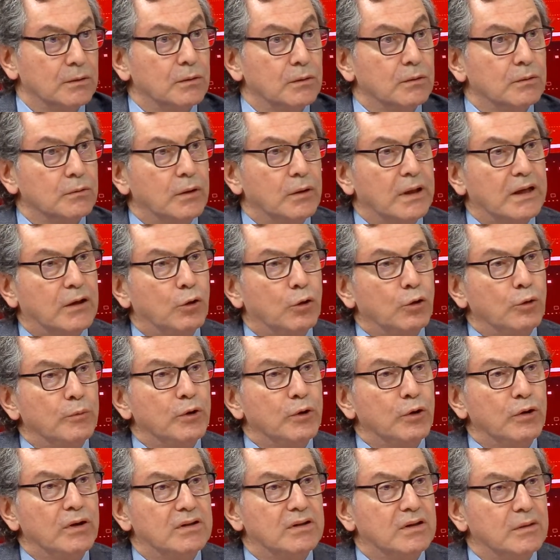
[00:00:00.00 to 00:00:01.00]

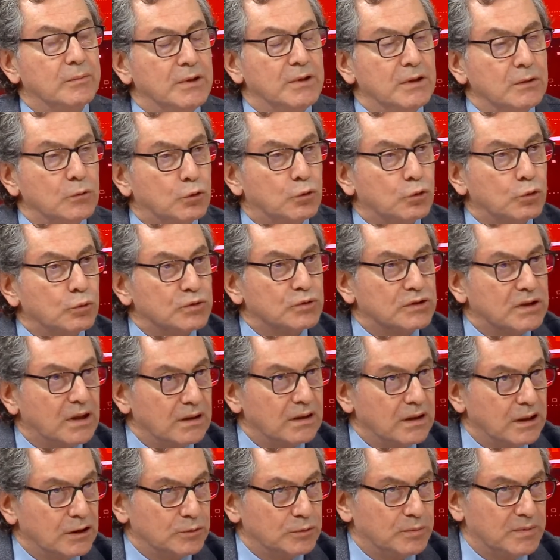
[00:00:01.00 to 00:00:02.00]
Ekonomi yönetiminin
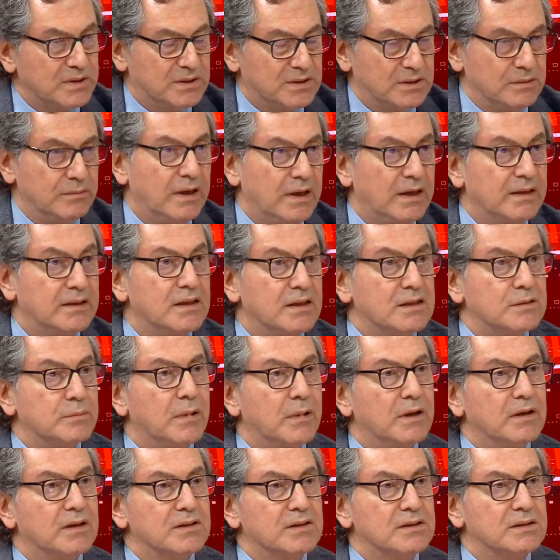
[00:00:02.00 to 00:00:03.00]
kurumsallaşması, Merkez
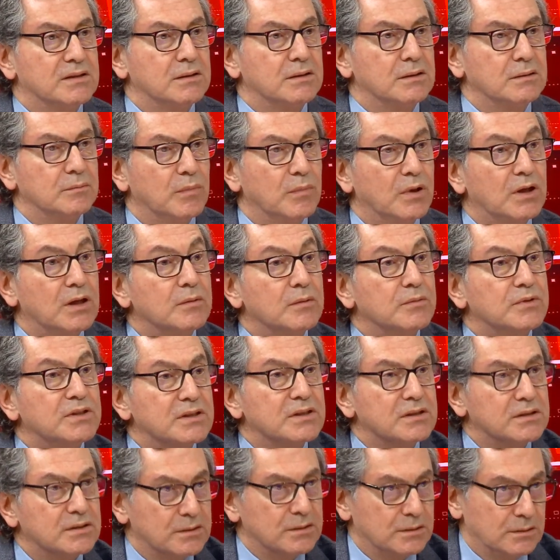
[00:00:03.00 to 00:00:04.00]
Bankası'nın
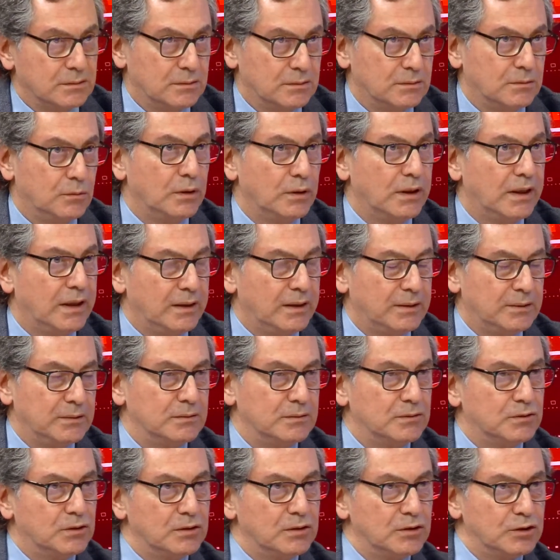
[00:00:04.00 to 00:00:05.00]
bağımsız olarak
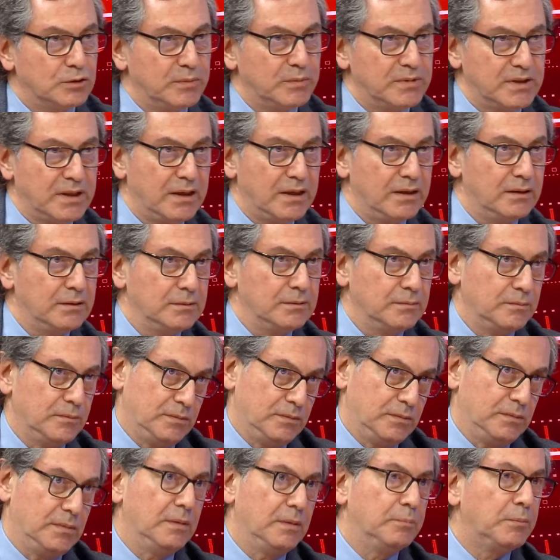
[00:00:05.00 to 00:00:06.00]
çalışmaya
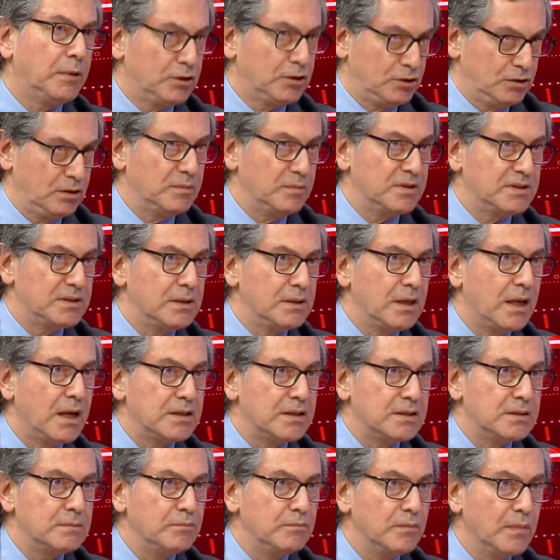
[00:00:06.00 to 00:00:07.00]
başlaması
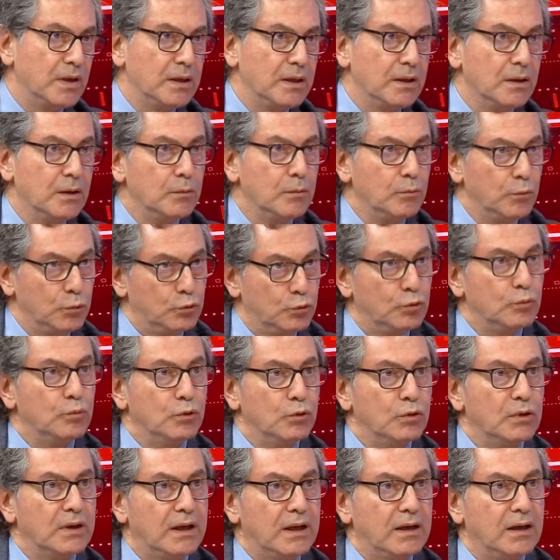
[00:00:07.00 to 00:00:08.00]
lazım. Bütün
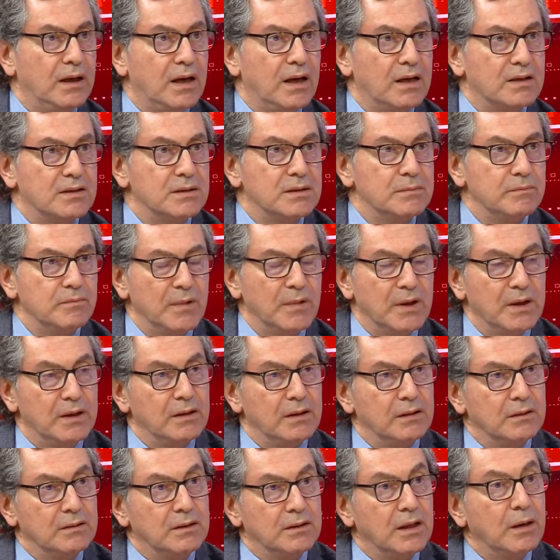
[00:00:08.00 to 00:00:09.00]
bunlar lazım.
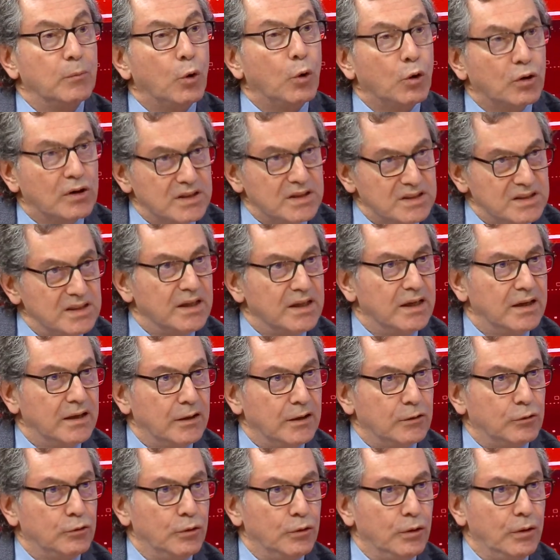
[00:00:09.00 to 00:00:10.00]
Demokrasi
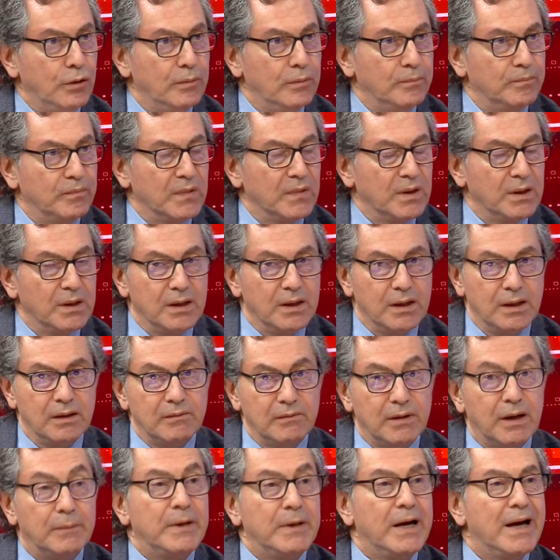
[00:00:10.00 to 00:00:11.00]
gerekiyor.
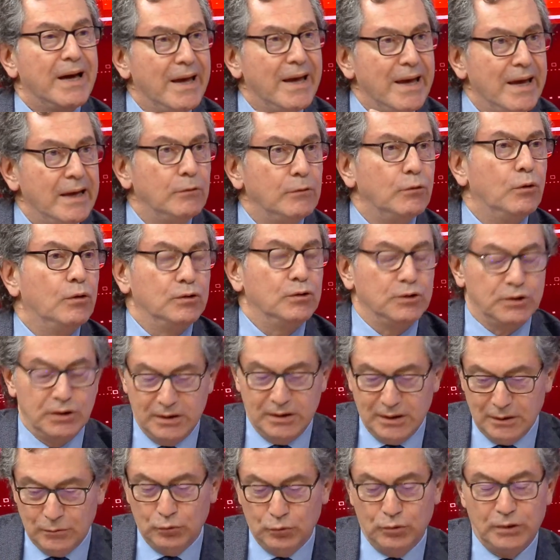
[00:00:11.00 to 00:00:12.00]
Ama en
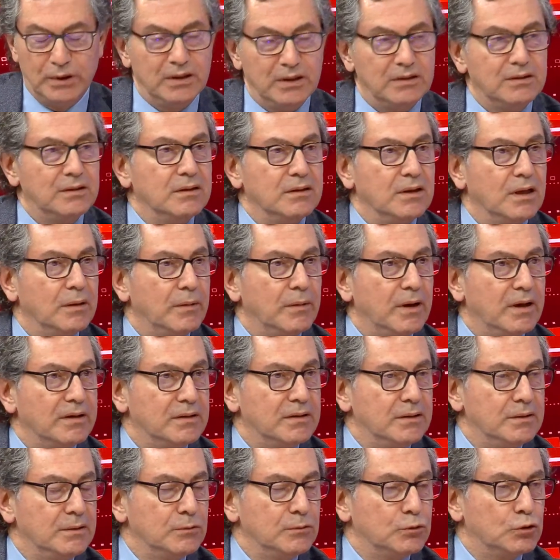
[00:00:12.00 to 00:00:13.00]
önce de Nurettin
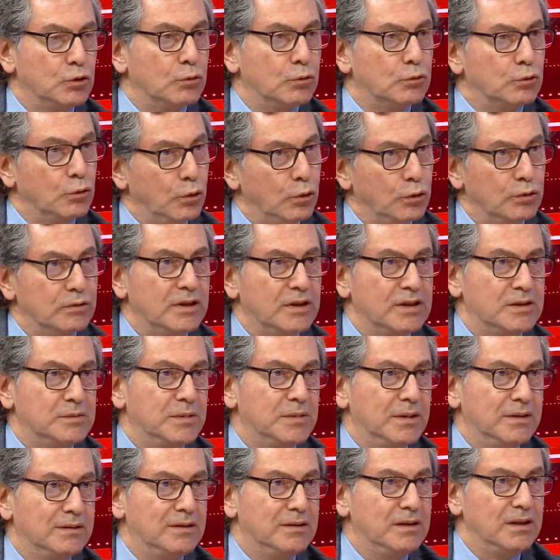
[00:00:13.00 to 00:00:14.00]
Nebati'nin çok doğru
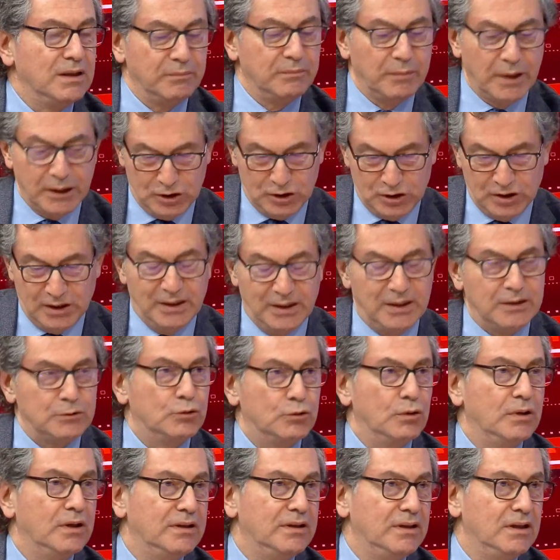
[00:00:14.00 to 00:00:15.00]
tespit ettiği, beş kere
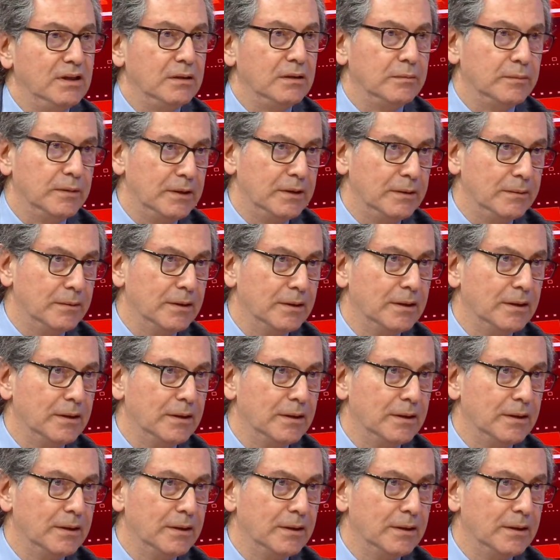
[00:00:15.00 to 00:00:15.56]
söylediği gibi güven.